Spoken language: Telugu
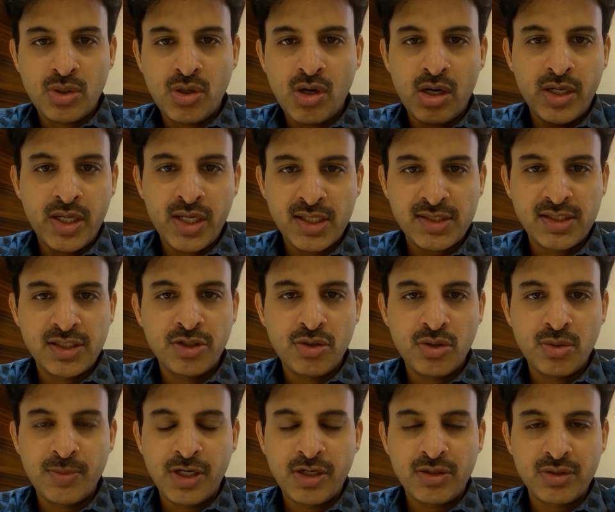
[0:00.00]
కార్డియాక్
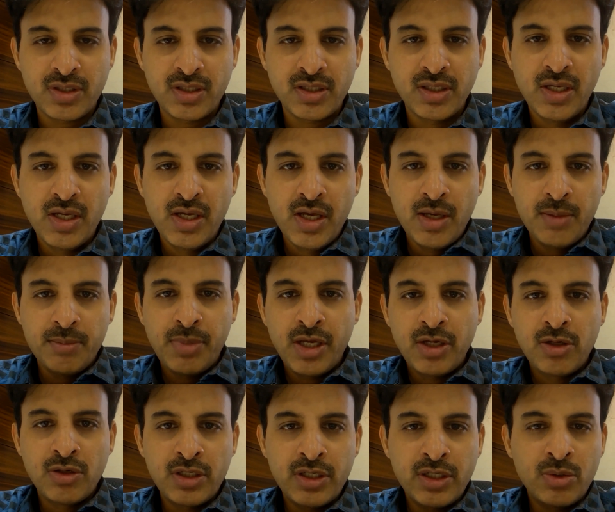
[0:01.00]
సిండ్రోమ్ అని ఉంటుంది
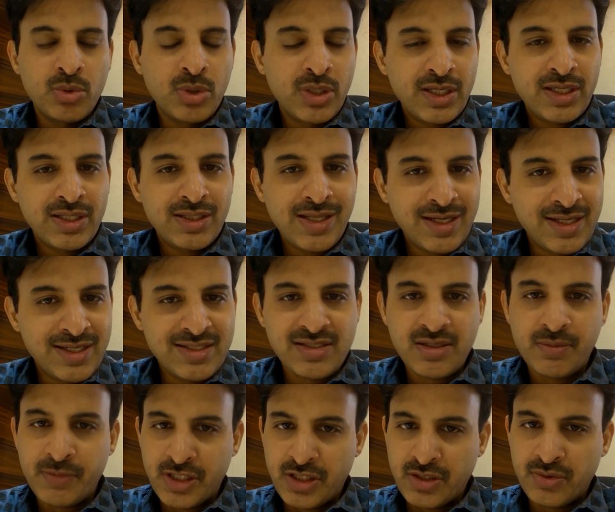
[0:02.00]
పేగులకి గుండెకి దగ్గర
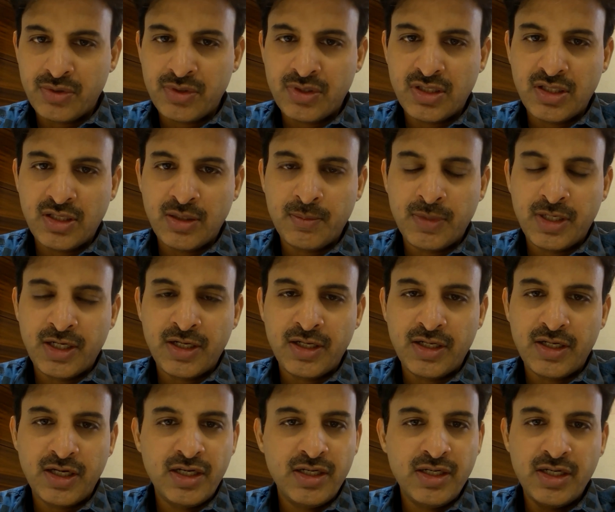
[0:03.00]
సంబంధం ఉంటుంది అనమాట
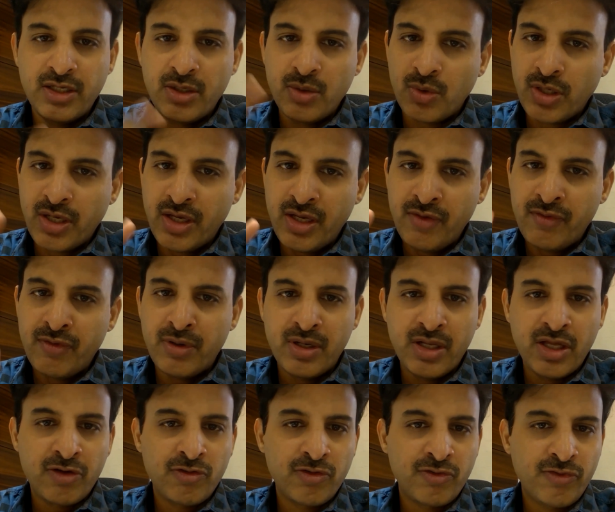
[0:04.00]
రెండింటికి ఒకే
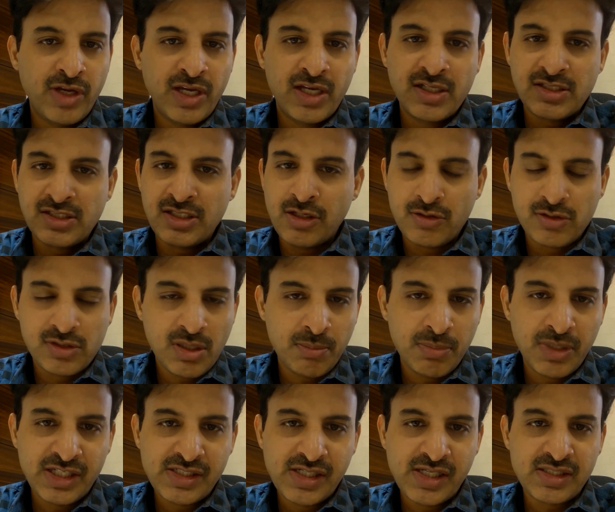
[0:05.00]
నరు వేగస్ నరు
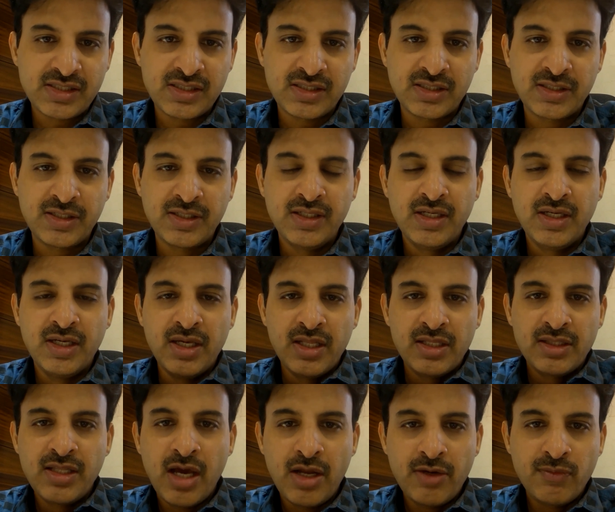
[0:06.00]
సప్లై చేస్తుంది
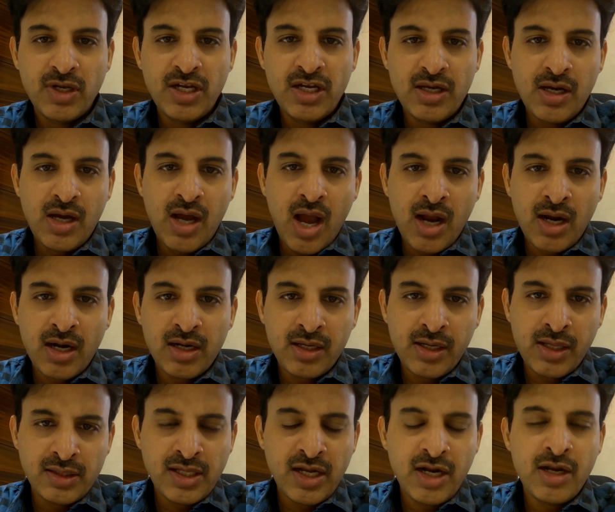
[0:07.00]
దానివల్ల అక్కడ
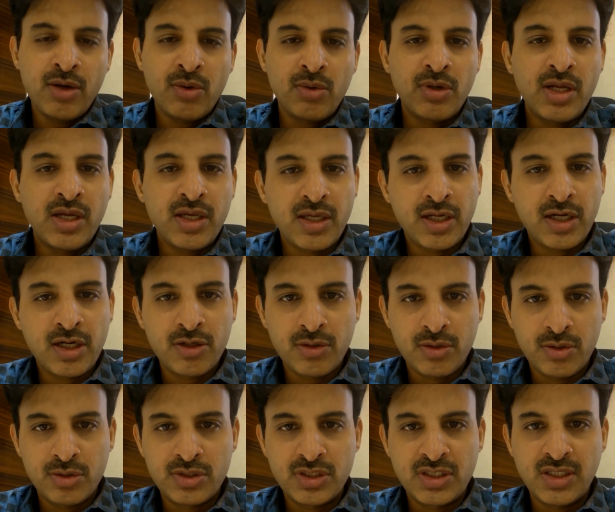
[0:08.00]
తేడా ఉన్న ఇక్కడ
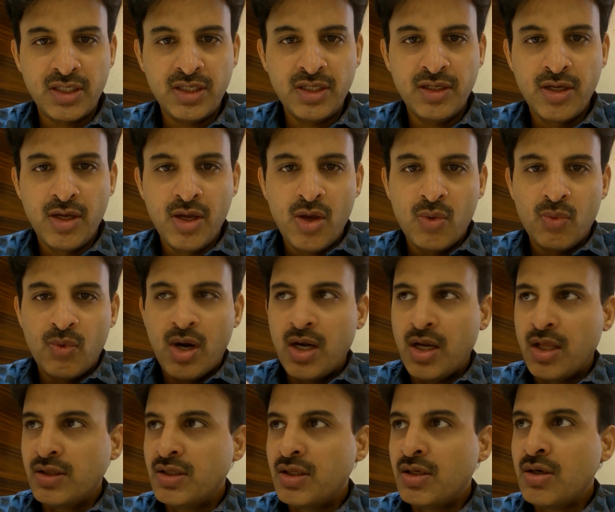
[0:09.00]
వచ్చి
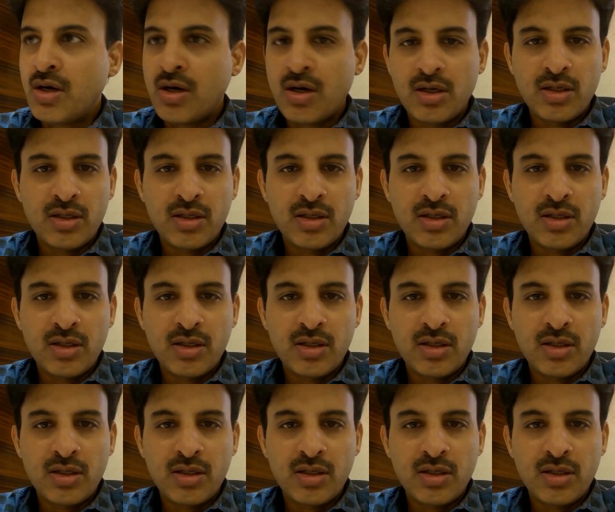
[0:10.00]
వాళ్ళందరూ